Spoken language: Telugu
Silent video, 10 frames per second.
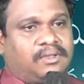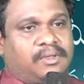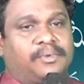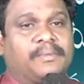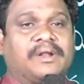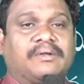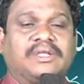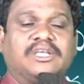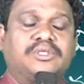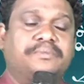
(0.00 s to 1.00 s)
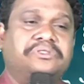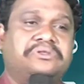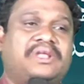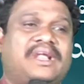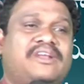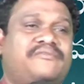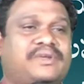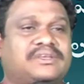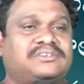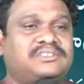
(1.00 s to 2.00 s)
ఇప్పుడు మనం నీతిమంతుని
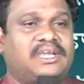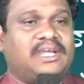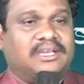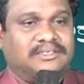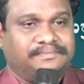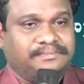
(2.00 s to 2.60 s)
ఐడెంటిఫికేషన్ చేయాలి